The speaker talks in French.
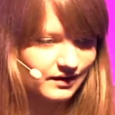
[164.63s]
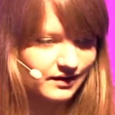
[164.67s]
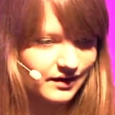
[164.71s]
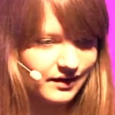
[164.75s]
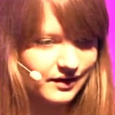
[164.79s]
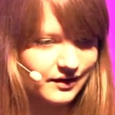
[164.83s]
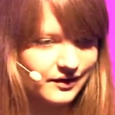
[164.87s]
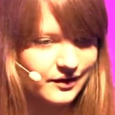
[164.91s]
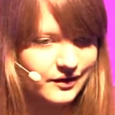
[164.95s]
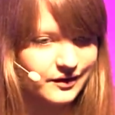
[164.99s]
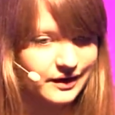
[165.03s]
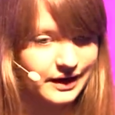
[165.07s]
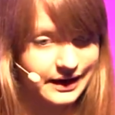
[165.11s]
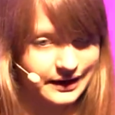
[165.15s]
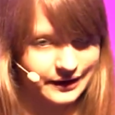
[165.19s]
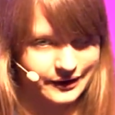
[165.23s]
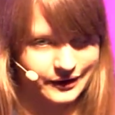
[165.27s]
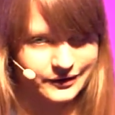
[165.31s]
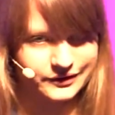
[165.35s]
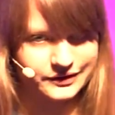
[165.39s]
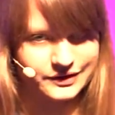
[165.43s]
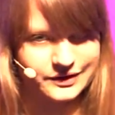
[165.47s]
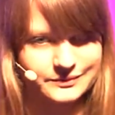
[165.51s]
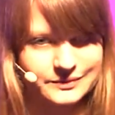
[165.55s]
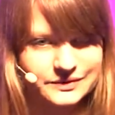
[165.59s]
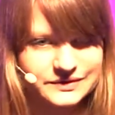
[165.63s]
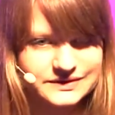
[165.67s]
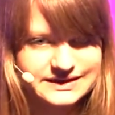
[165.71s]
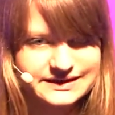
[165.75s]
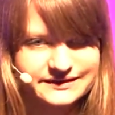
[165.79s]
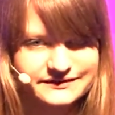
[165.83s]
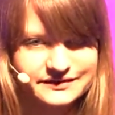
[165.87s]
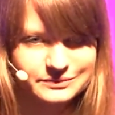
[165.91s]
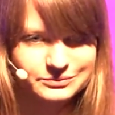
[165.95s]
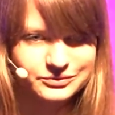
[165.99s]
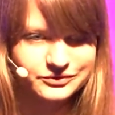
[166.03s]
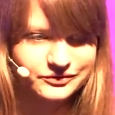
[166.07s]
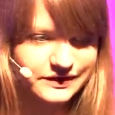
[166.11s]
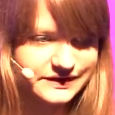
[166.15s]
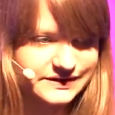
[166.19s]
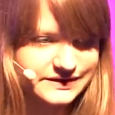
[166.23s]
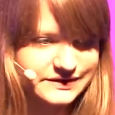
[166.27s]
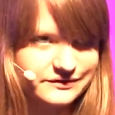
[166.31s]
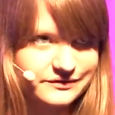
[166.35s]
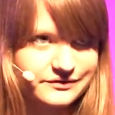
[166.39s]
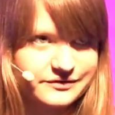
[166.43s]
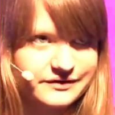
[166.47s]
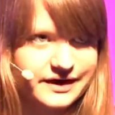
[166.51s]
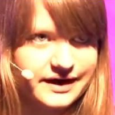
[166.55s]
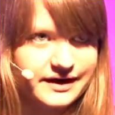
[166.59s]
alors, comment ça va pouvoir
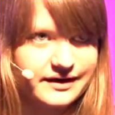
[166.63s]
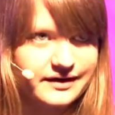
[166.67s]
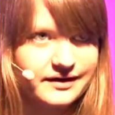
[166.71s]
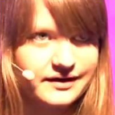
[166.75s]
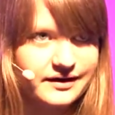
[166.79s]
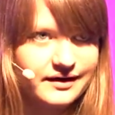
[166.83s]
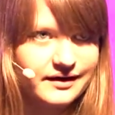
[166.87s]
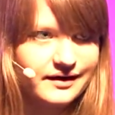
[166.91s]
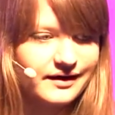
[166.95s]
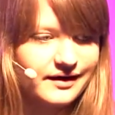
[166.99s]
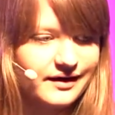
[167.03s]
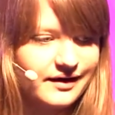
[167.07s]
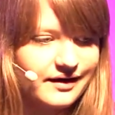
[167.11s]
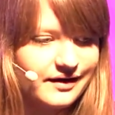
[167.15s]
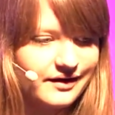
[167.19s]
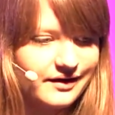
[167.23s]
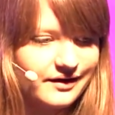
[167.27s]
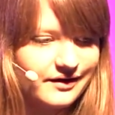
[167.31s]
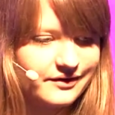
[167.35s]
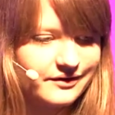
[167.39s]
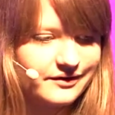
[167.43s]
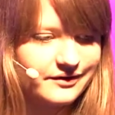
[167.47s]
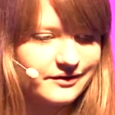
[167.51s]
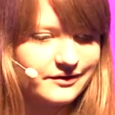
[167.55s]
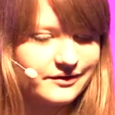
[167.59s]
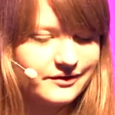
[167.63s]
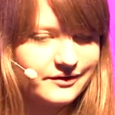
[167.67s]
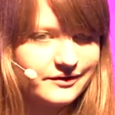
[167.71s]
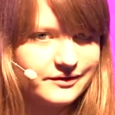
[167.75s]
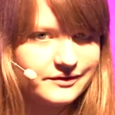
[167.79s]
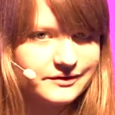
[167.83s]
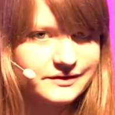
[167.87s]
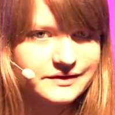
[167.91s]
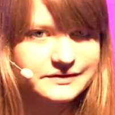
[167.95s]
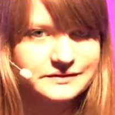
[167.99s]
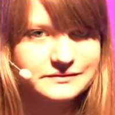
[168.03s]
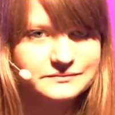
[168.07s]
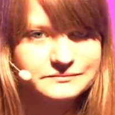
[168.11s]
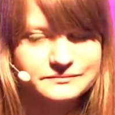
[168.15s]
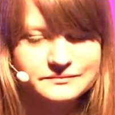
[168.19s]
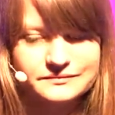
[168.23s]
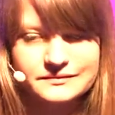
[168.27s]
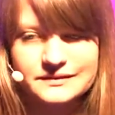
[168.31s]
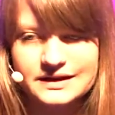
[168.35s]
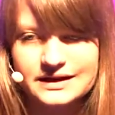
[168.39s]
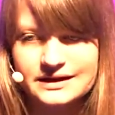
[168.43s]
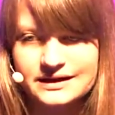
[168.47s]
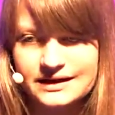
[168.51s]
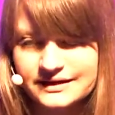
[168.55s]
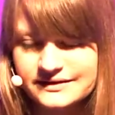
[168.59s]
se faire
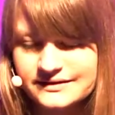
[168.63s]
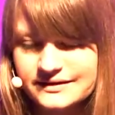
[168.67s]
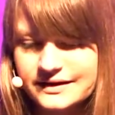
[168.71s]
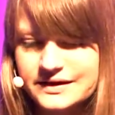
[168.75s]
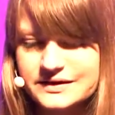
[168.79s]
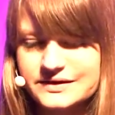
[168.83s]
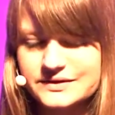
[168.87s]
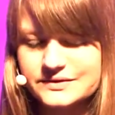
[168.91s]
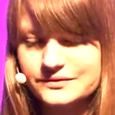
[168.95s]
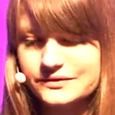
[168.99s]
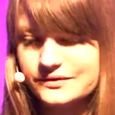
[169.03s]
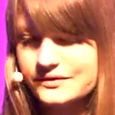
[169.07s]
L'intégration